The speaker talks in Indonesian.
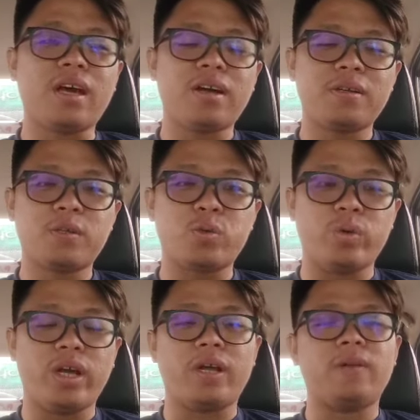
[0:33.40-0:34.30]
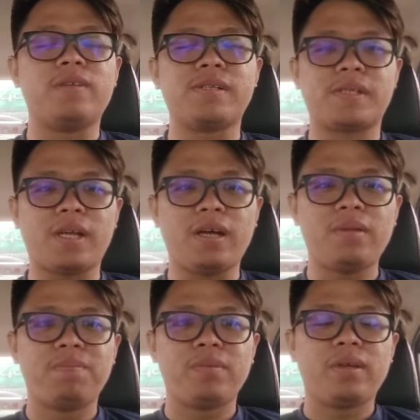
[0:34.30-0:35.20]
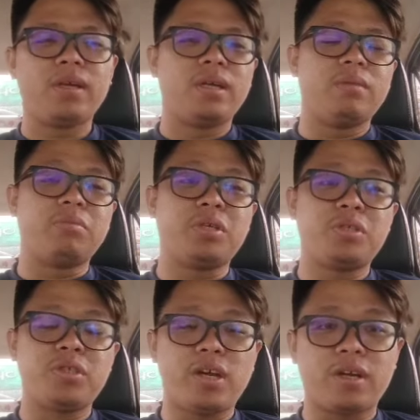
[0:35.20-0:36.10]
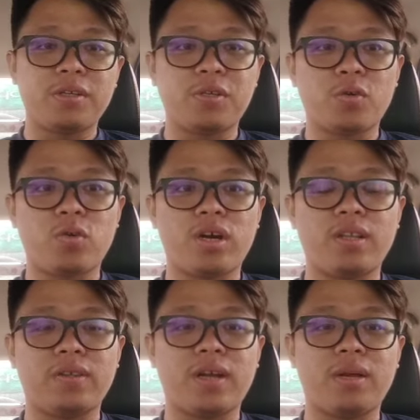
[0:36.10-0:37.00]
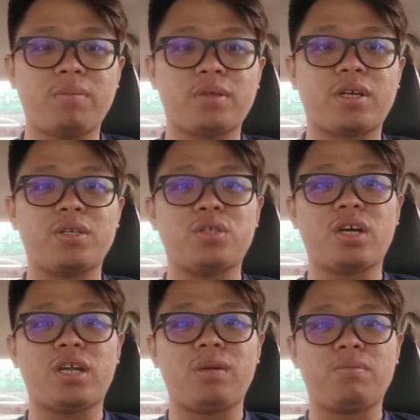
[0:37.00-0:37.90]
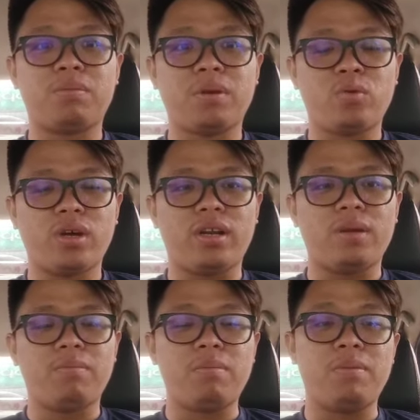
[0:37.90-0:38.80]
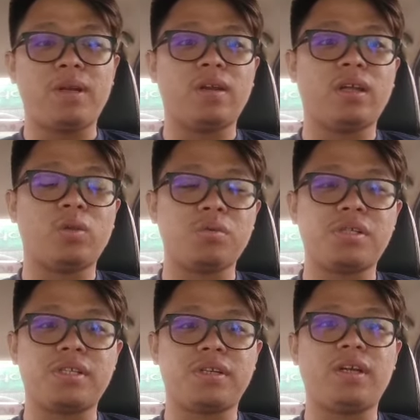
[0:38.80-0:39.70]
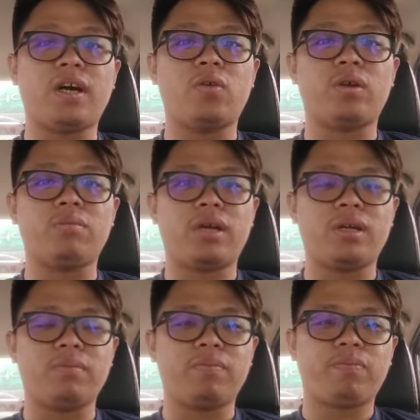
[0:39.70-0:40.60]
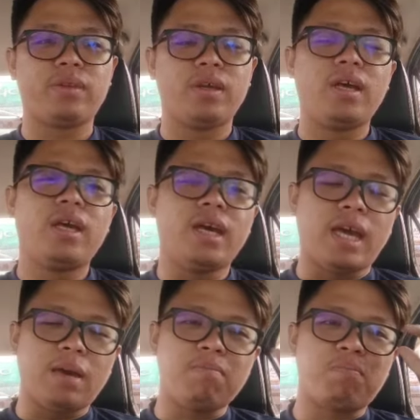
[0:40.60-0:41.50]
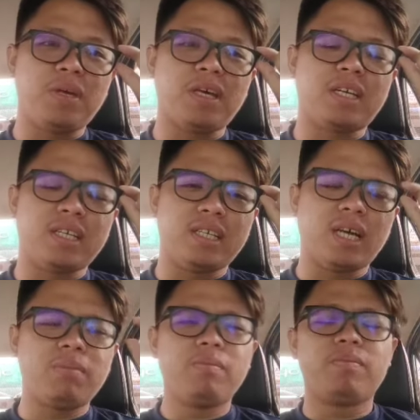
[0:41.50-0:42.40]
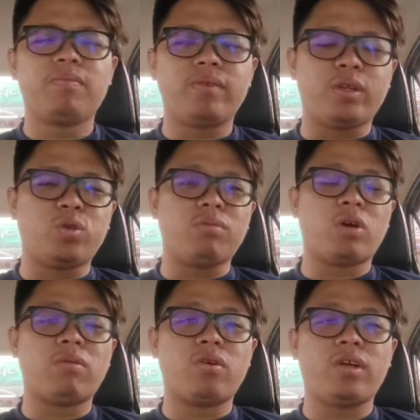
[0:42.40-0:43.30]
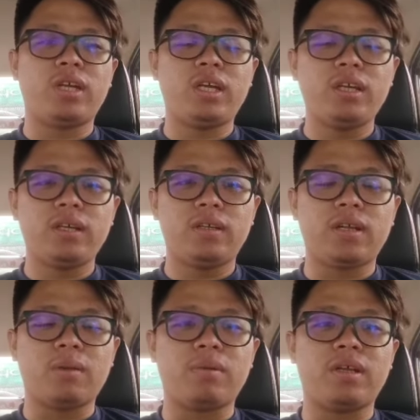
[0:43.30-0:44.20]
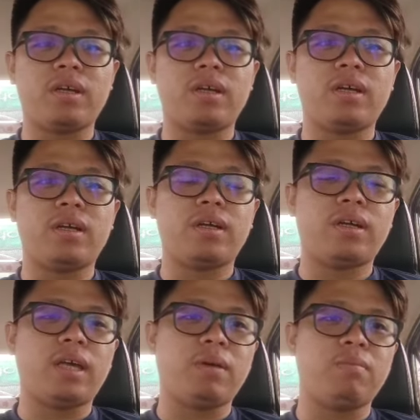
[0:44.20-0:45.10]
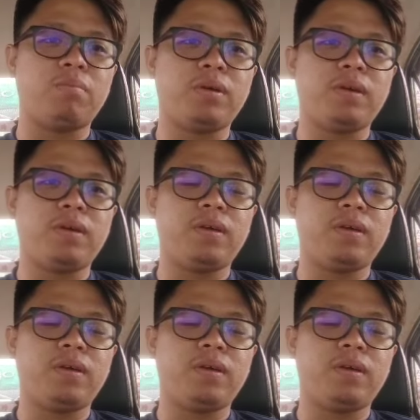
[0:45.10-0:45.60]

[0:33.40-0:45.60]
yang sudah sah mengisytiharkan sokongan terhadap kerajaan perpaduan pimpinan Datuk Seri Anwar Ibrahim. MP ke-6 itu baru-baru ini daripada MP